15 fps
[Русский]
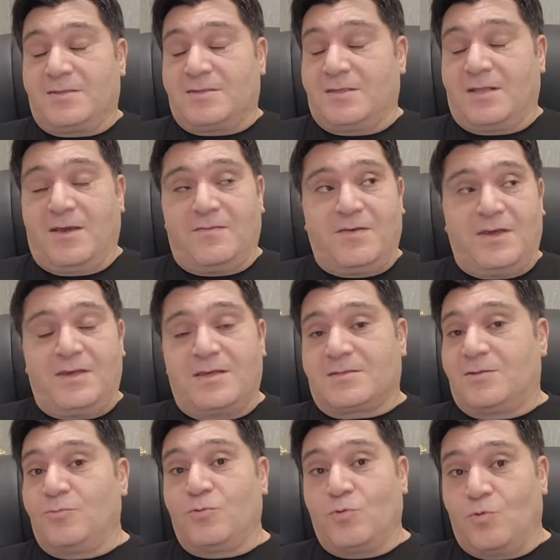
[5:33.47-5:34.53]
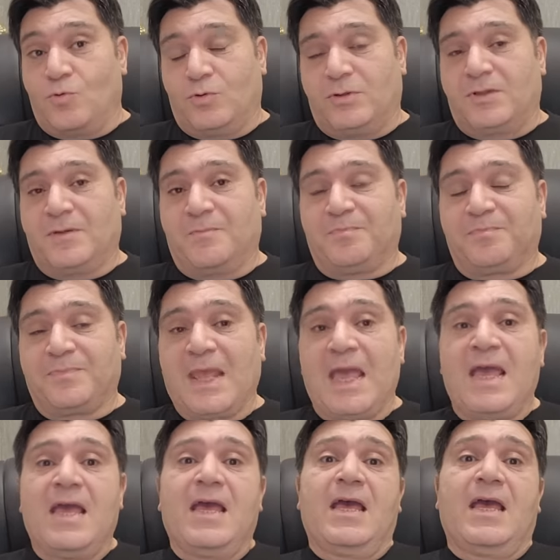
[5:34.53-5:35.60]
сыновей, если угодно.
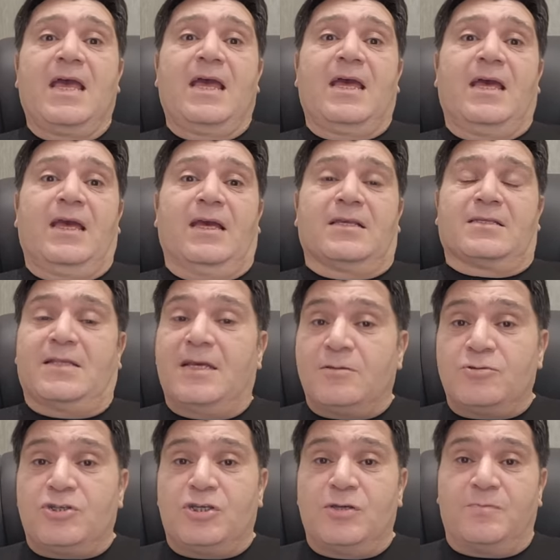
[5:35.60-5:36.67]
Следующий